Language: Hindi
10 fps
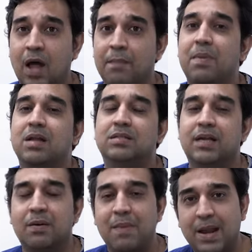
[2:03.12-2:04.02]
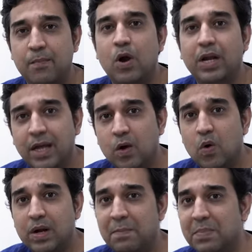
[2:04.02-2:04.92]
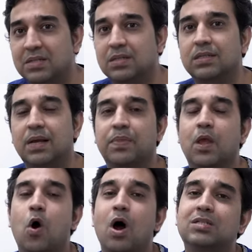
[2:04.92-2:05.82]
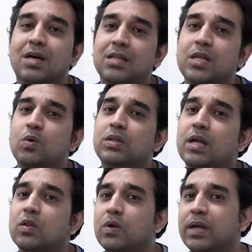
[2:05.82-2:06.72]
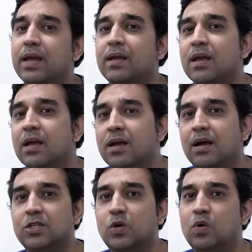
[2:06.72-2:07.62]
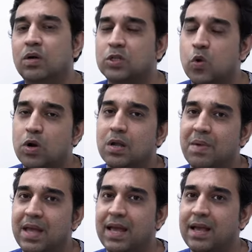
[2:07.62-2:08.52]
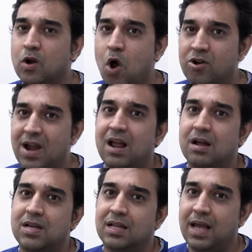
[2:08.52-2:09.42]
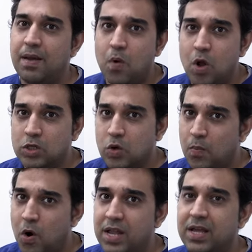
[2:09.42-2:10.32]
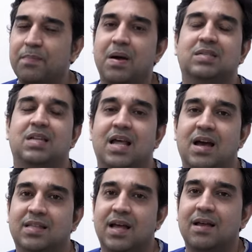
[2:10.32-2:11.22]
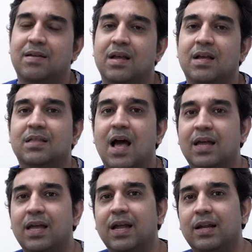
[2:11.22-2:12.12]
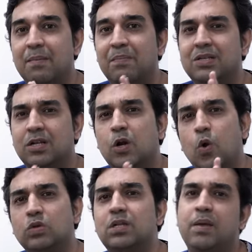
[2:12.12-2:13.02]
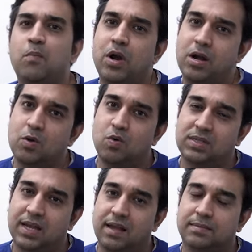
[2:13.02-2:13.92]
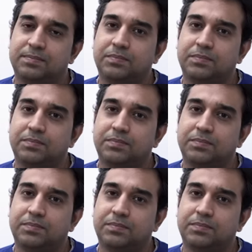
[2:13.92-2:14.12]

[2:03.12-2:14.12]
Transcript: तापमान से हमारे बॉडी के कोर टेम्परेचर से और सर्दी होती है तो ये जो स्क्रोटम है ये कॉन्ट्रैक्ट कर जाता है बॉल्स को बॉडी के पास ले आता है ताकि ये टेम्परेचर क्लोजली मॉनिटर हो सके